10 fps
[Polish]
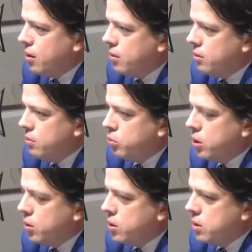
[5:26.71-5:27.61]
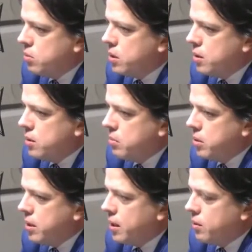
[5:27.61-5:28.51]
od dłuższego czasu, nie jest
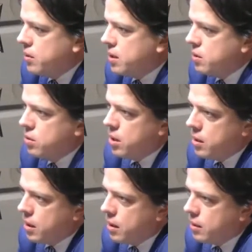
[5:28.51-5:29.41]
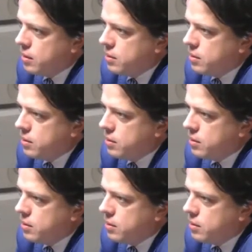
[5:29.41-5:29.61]
zrobiona jakiegoś zaskoczenia